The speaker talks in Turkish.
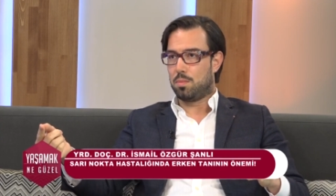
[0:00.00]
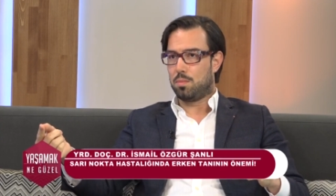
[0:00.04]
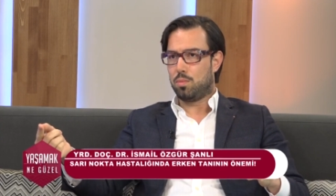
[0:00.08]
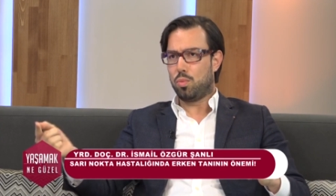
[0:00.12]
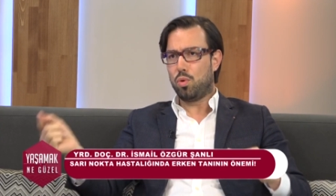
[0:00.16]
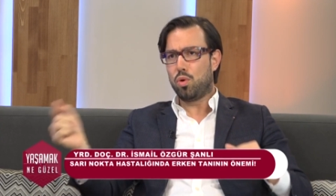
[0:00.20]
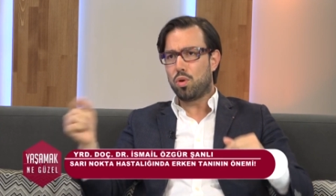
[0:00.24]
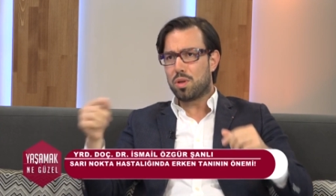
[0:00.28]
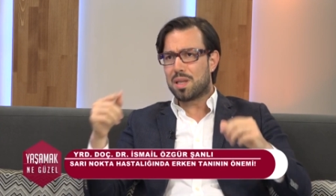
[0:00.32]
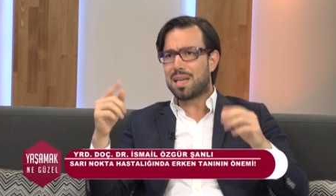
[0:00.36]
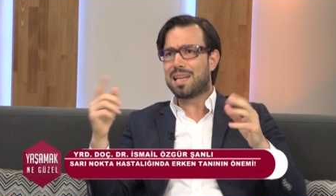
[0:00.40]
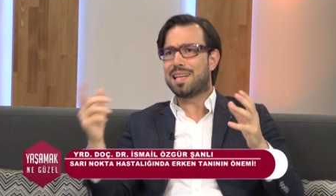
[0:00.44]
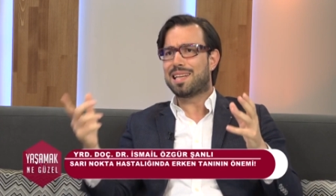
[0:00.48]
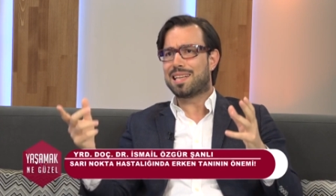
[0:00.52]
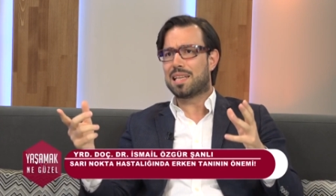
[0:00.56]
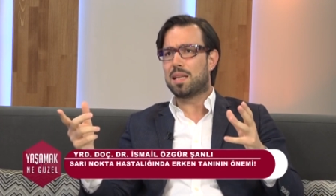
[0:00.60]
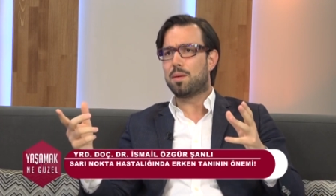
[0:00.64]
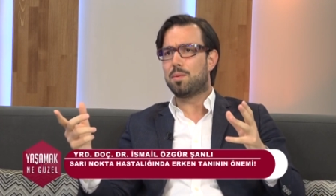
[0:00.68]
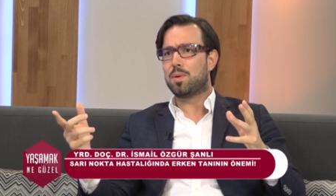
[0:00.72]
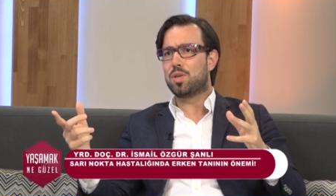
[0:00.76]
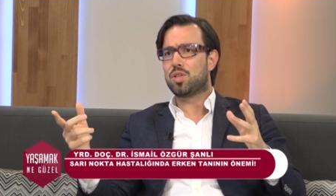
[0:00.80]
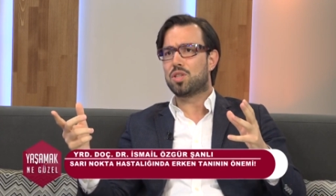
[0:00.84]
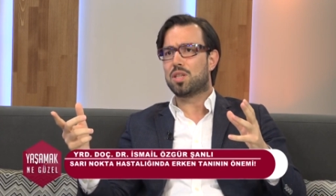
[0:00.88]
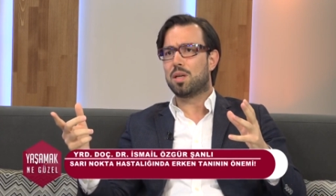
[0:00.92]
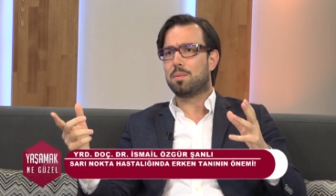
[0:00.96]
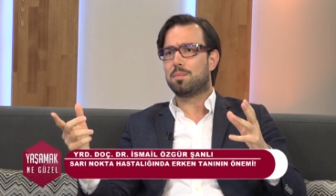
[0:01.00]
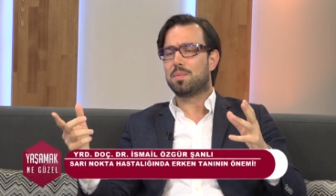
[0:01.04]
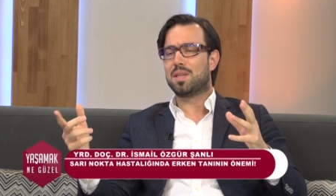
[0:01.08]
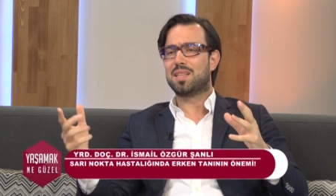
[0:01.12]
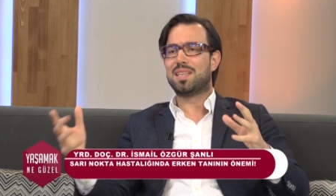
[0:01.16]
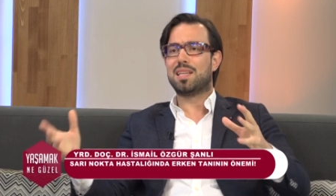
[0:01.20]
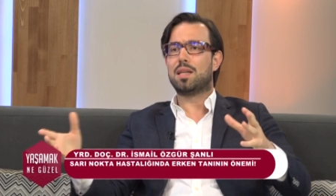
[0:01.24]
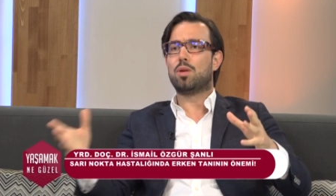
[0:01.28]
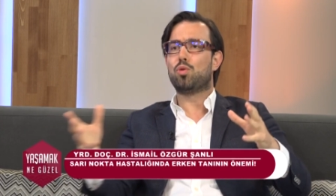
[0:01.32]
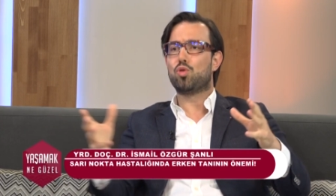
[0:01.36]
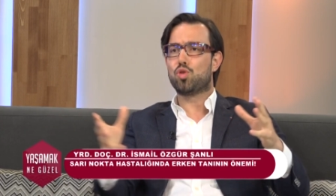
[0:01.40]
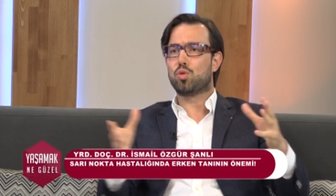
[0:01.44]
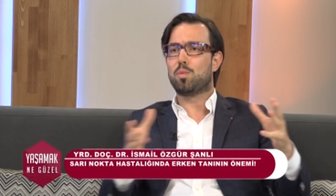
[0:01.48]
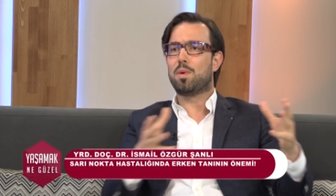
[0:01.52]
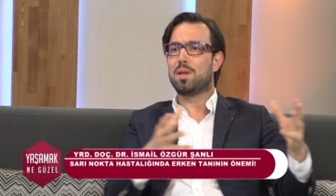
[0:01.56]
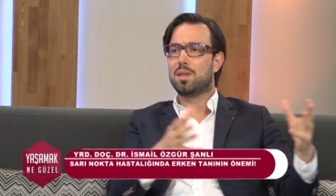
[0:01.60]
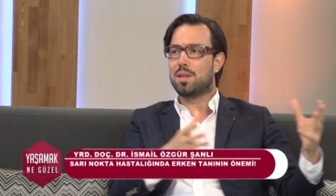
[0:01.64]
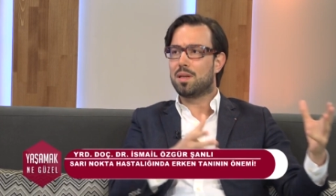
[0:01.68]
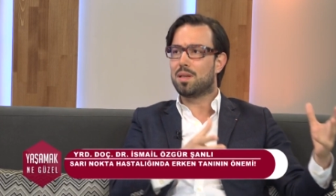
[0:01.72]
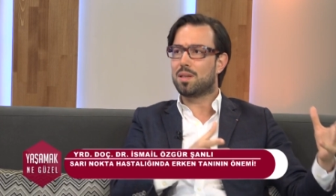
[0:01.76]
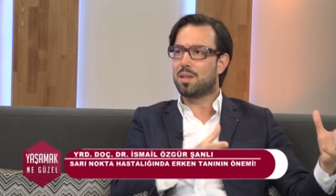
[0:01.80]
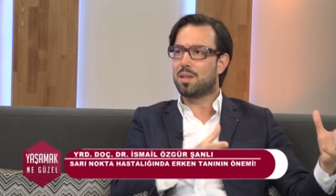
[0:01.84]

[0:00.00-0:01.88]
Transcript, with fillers: Bu özellikle bir işlem. Retina uzmanları